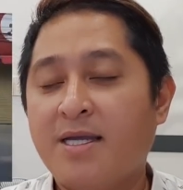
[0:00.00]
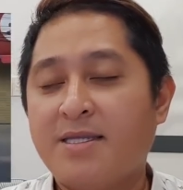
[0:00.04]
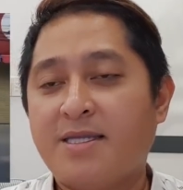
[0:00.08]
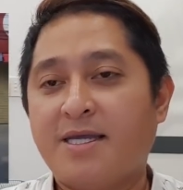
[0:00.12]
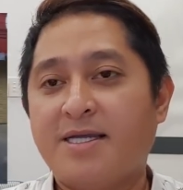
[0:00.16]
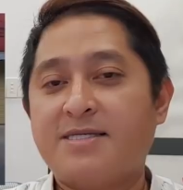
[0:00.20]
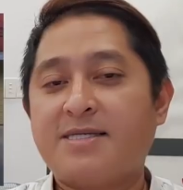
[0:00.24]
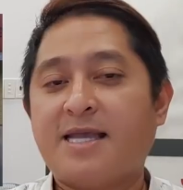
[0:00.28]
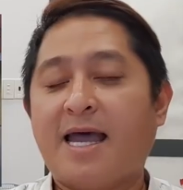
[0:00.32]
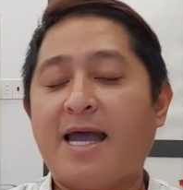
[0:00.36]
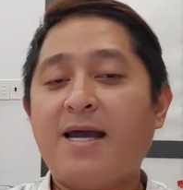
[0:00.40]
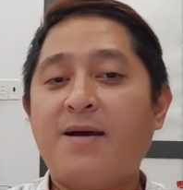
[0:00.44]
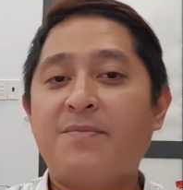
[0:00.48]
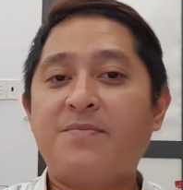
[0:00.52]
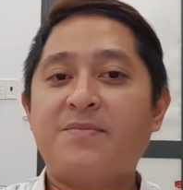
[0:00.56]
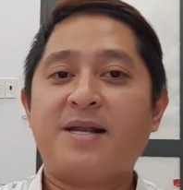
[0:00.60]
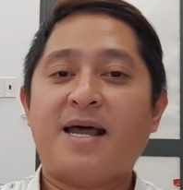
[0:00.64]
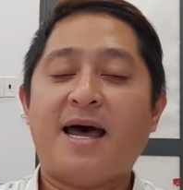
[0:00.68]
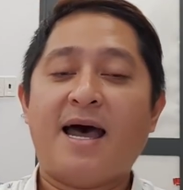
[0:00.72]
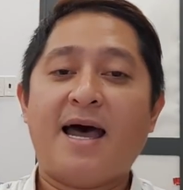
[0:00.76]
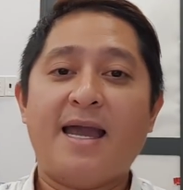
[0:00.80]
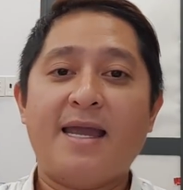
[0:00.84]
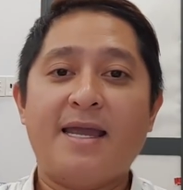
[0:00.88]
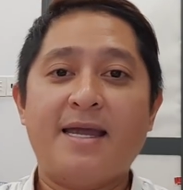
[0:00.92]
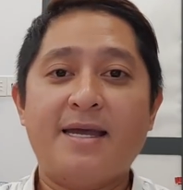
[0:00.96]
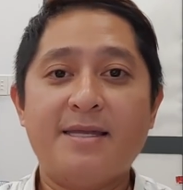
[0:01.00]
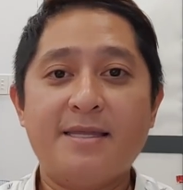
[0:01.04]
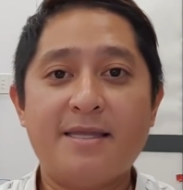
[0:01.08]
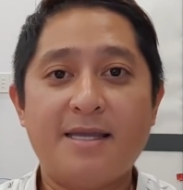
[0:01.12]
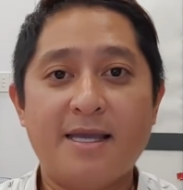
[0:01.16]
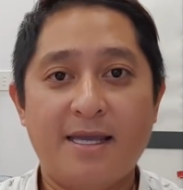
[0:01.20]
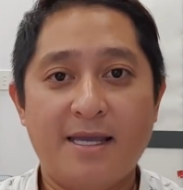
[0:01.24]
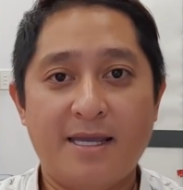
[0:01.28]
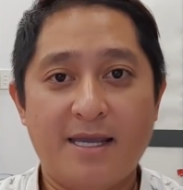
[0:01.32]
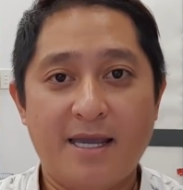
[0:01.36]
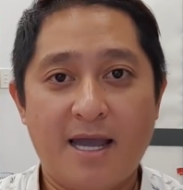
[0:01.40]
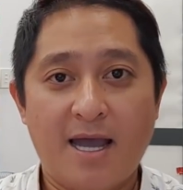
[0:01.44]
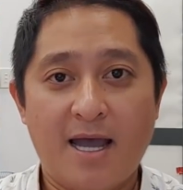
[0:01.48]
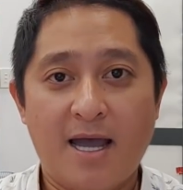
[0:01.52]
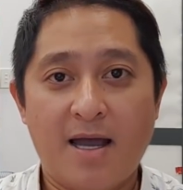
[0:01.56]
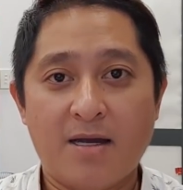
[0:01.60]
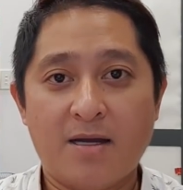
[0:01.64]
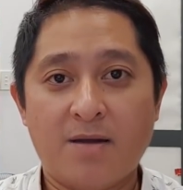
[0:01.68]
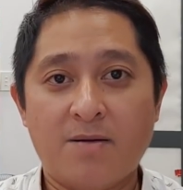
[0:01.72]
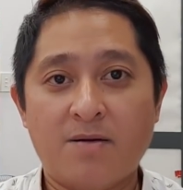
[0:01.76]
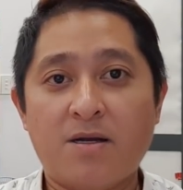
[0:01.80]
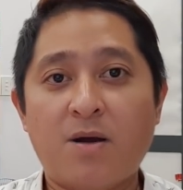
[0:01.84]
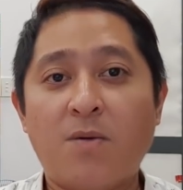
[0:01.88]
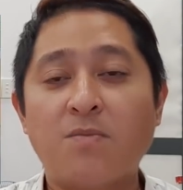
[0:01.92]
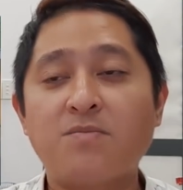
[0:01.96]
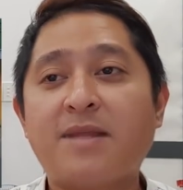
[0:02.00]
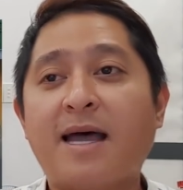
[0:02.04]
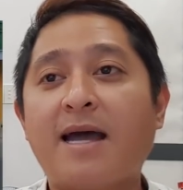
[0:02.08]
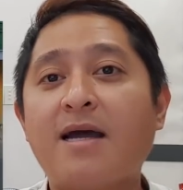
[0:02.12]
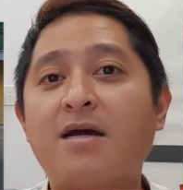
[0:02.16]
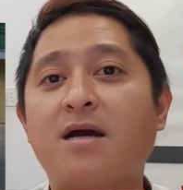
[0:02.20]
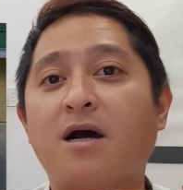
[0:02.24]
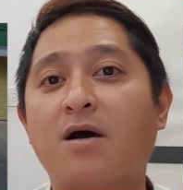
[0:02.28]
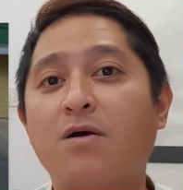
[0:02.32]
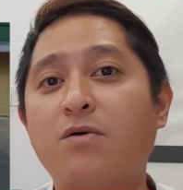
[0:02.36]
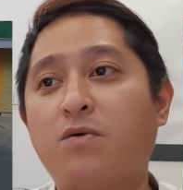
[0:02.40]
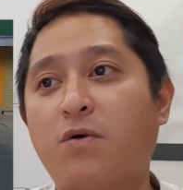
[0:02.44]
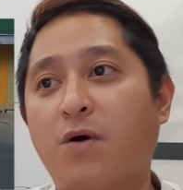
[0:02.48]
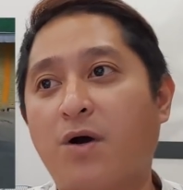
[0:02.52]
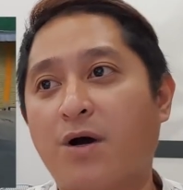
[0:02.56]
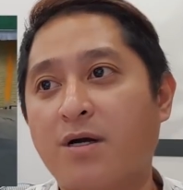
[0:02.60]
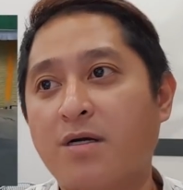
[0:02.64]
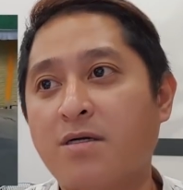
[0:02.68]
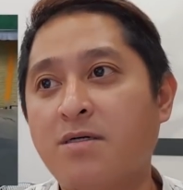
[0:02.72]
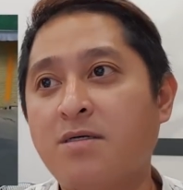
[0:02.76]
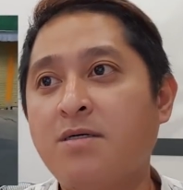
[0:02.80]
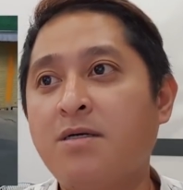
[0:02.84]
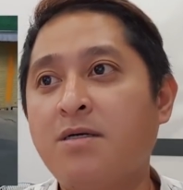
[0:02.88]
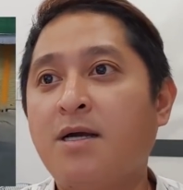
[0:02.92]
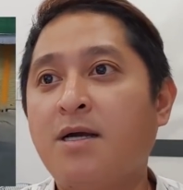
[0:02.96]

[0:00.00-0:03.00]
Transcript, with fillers: Thì sáng hôm nay thì à, công tác khử khuẩn